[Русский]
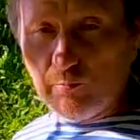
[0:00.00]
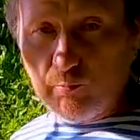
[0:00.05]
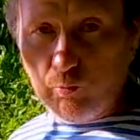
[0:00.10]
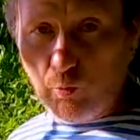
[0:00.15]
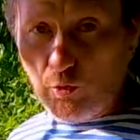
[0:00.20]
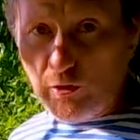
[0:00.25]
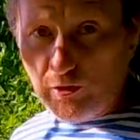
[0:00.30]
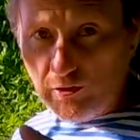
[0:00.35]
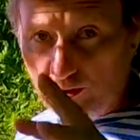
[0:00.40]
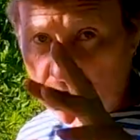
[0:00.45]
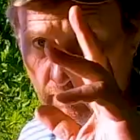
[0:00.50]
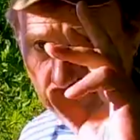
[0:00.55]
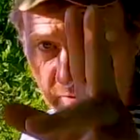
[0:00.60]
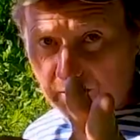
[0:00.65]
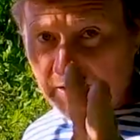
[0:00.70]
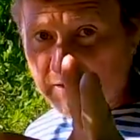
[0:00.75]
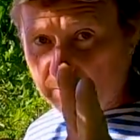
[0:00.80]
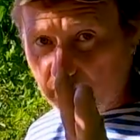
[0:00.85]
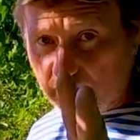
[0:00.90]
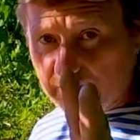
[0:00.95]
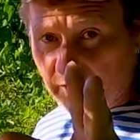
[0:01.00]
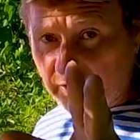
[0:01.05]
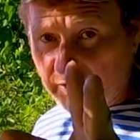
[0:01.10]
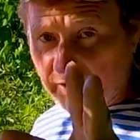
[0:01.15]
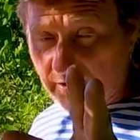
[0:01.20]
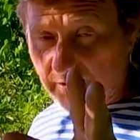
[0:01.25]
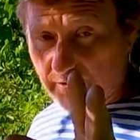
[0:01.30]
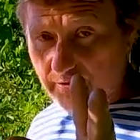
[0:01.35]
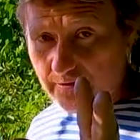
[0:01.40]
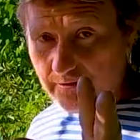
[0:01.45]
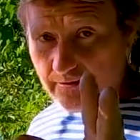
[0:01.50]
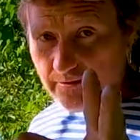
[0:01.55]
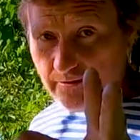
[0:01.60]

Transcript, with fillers: не понял, пересмотрите.